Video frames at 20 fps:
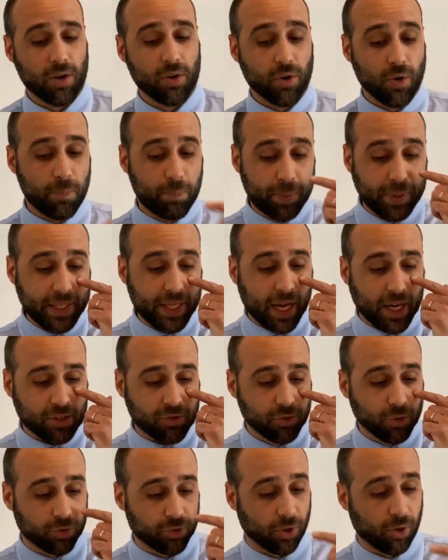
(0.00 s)
Le
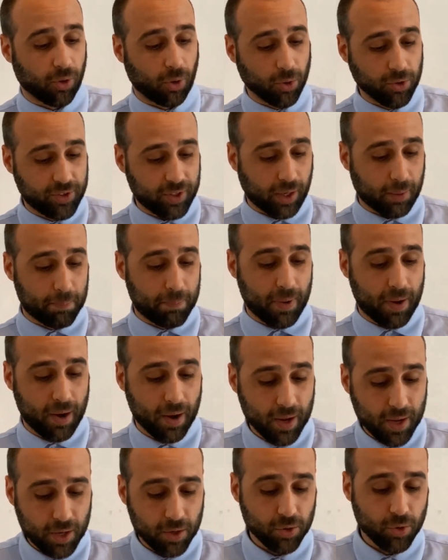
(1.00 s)
pillage ne s'en retire
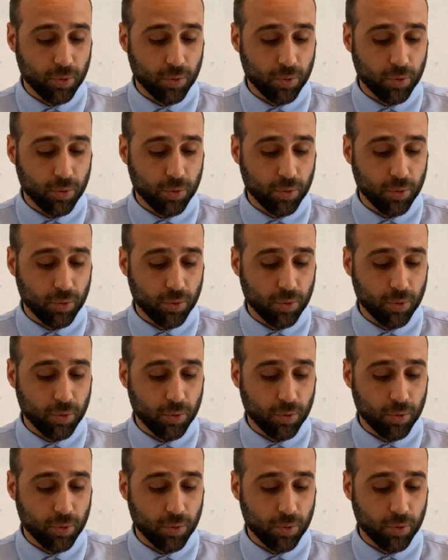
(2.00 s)
pas,